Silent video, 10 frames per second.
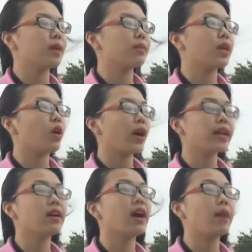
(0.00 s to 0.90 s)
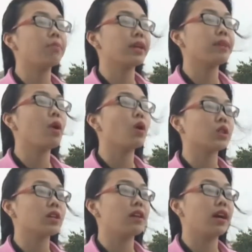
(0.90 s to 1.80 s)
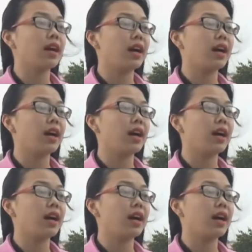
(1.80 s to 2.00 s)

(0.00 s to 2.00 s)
chúng em thì có cái đường hầm đi bộ cho